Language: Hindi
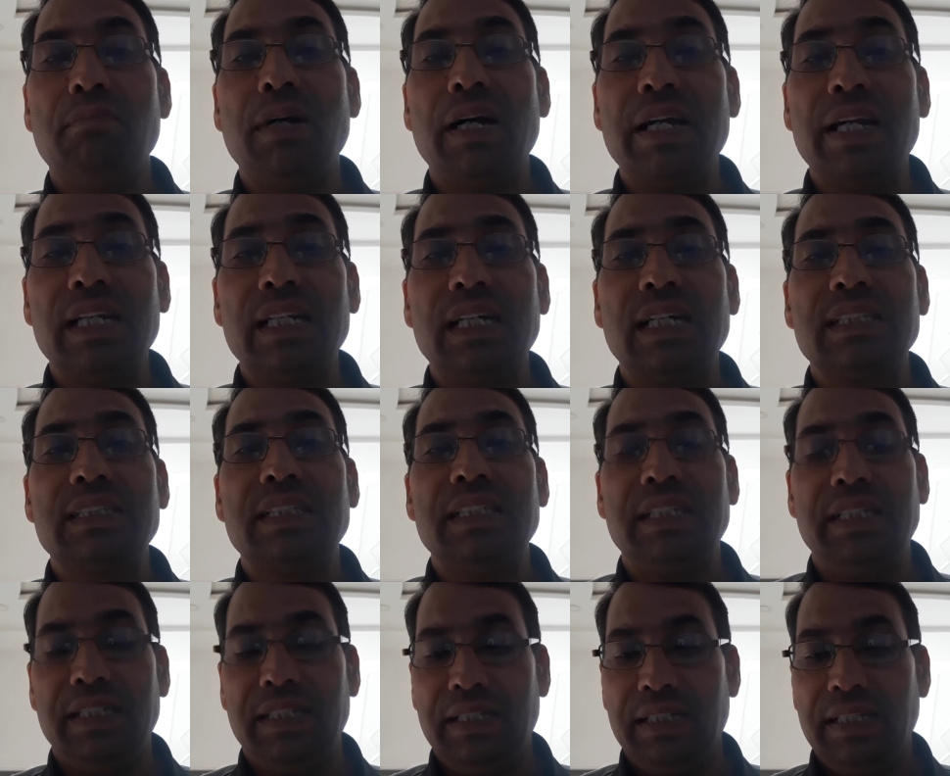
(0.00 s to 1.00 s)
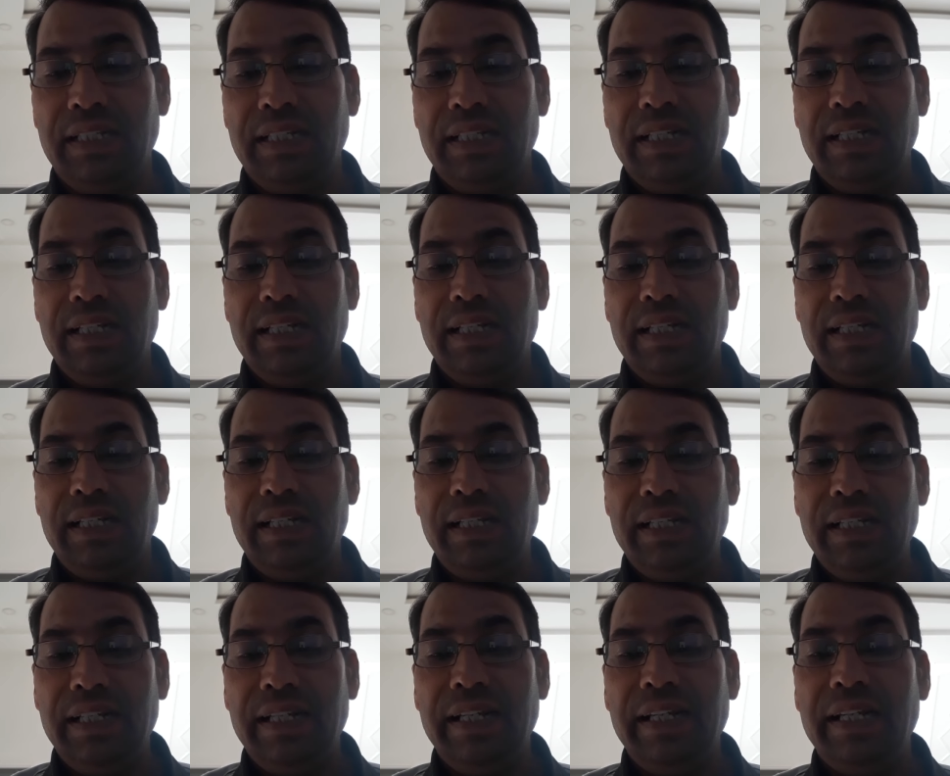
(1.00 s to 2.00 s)
मायादास ने
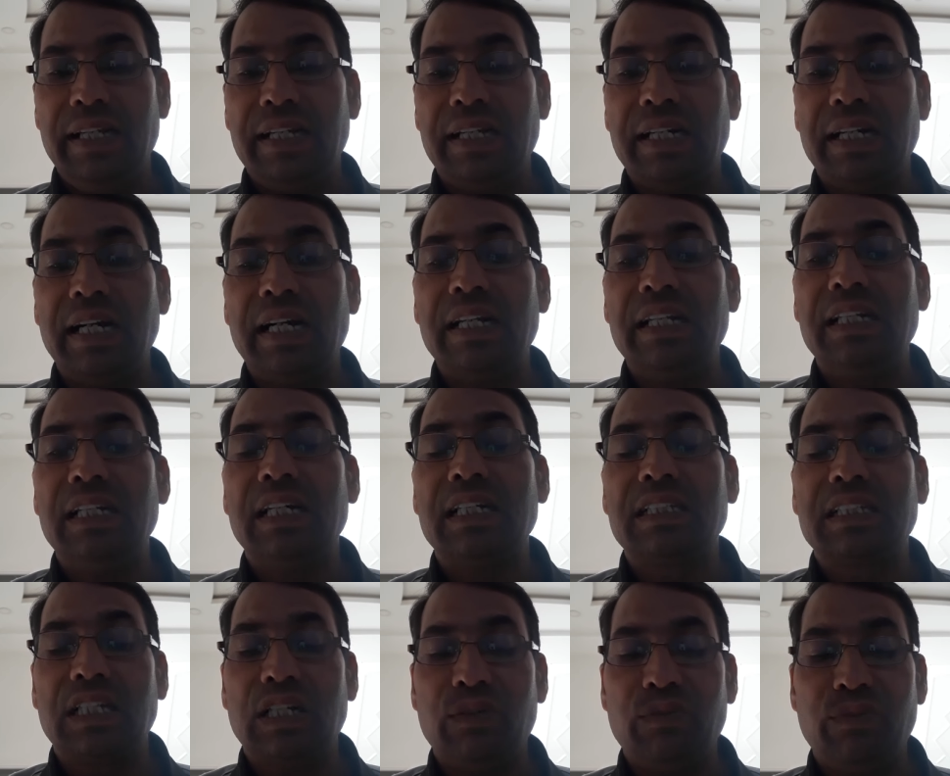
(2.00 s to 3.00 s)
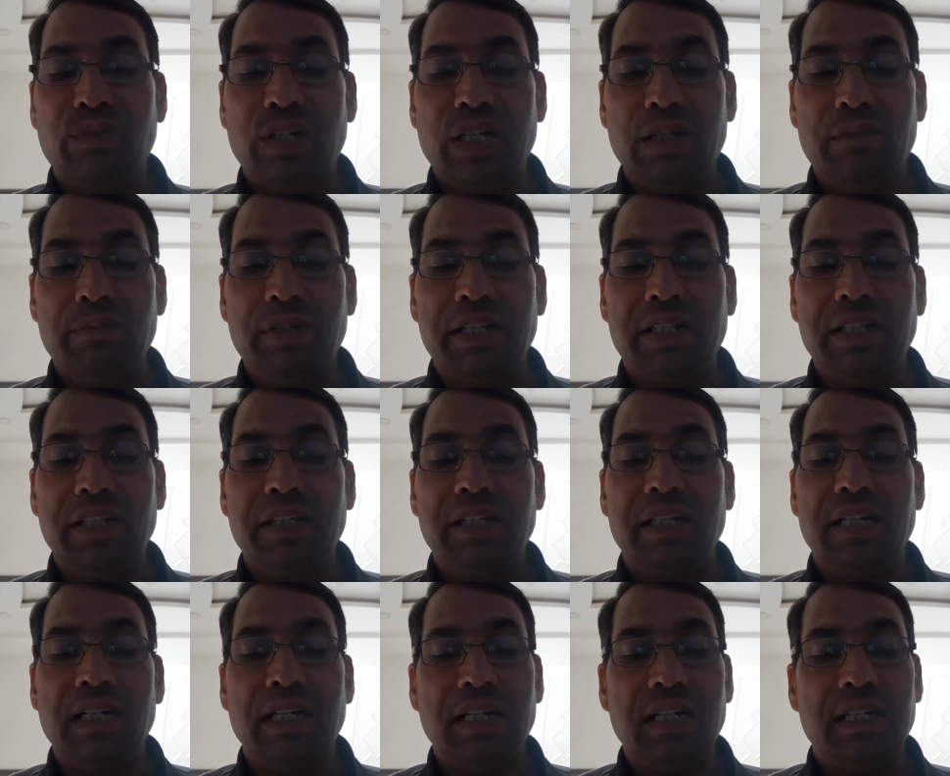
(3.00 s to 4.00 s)
इन्हें कालिदास का वाल्मीकि
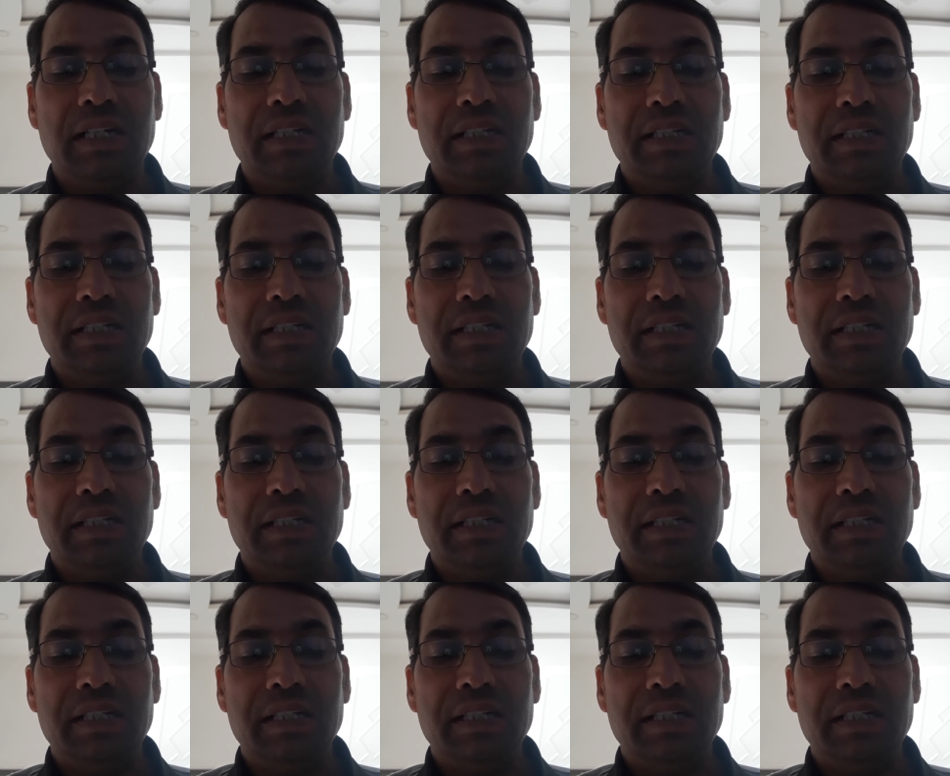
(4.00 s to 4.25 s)
कहा